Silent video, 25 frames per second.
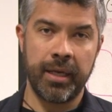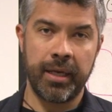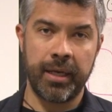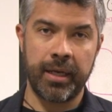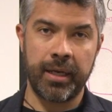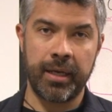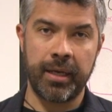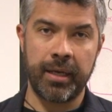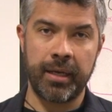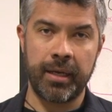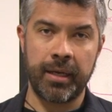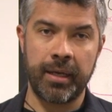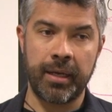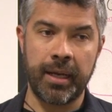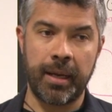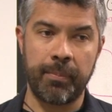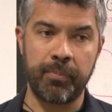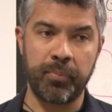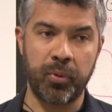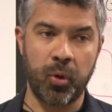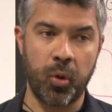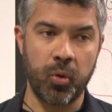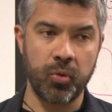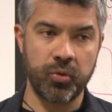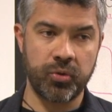el
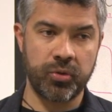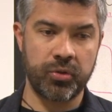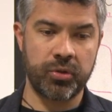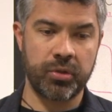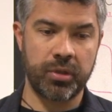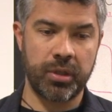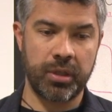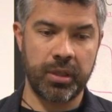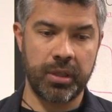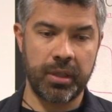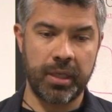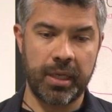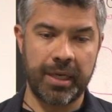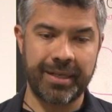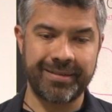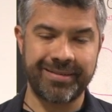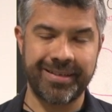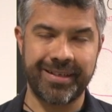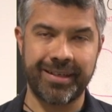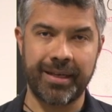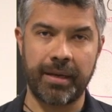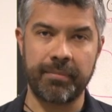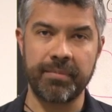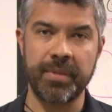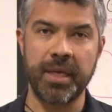approach y el
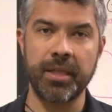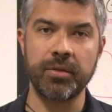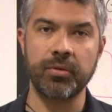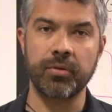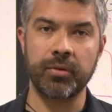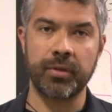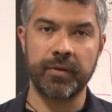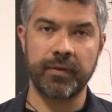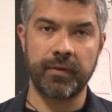acercamiento